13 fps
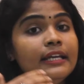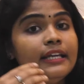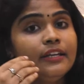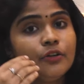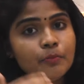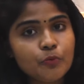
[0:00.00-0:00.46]

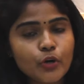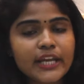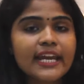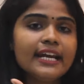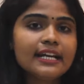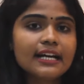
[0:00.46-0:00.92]
இன்னும்
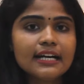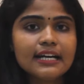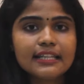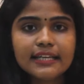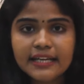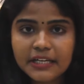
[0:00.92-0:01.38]

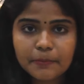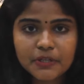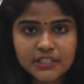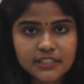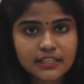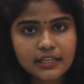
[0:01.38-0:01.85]
முறைகேடுகளில் தான்
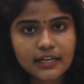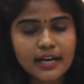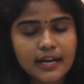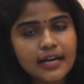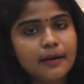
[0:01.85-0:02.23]
ஈடுபட்டு இருக்கிறாங்க